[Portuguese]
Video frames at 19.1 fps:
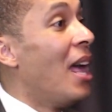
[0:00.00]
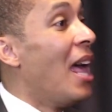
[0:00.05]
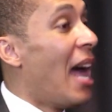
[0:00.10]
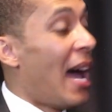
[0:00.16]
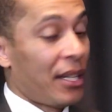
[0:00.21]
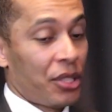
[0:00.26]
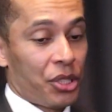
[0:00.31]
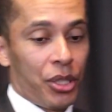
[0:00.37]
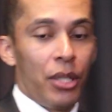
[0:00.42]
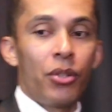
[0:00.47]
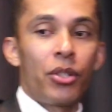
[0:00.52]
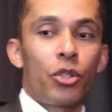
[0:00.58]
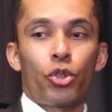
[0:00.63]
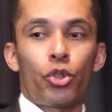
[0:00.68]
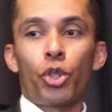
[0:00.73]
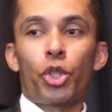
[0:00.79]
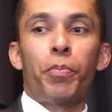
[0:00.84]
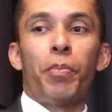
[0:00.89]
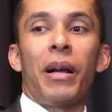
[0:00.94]
achando que eu
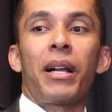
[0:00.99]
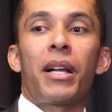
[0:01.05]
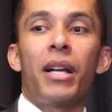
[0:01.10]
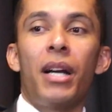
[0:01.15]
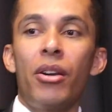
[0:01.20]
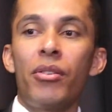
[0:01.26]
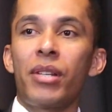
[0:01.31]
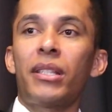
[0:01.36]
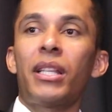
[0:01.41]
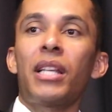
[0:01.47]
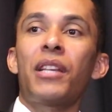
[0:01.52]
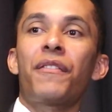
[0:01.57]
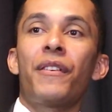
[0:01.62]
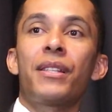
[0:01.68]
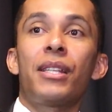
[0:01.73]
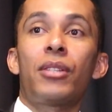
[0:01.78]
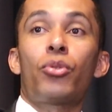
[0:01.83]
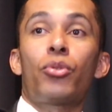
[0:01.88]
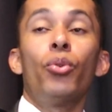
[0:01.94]
tô te pagando, você tem que
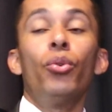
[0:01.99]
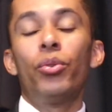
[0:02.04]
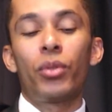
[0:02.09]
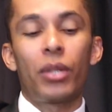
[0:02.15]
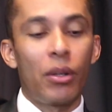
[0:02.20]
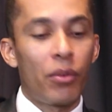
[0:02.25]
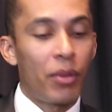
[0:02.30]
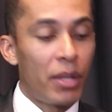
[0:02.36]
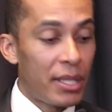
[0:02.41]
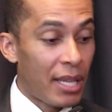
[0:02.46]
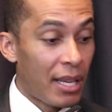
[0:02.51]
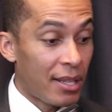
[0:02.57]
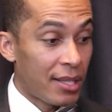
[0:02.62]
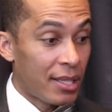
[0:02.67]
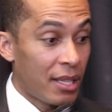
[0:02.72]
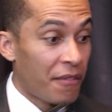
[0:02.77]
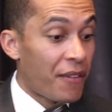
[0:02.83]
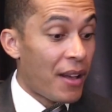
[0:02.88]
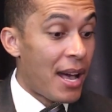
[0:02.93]
fazer tudo o que eu quiser que
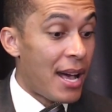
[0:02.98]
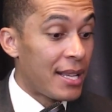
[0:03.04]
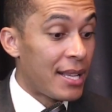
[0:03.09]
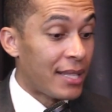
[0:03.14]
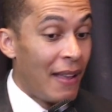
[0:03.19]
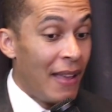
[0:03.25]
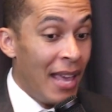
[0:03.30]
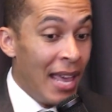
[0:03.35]
você faça.